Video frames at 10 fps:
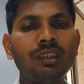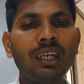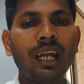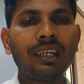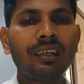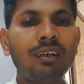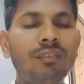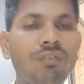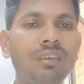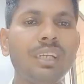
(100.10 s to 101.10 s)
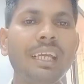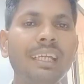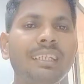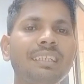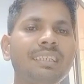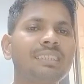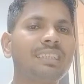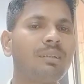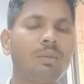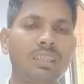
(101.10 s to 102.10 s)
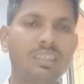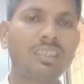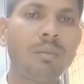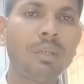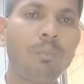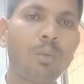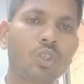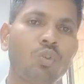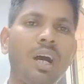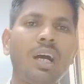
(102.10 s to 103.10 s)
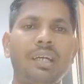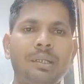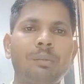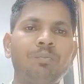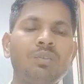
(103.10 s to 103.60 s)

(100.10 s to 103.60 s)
कैटल फीड एक के जी की मात्रा में पशु आहार है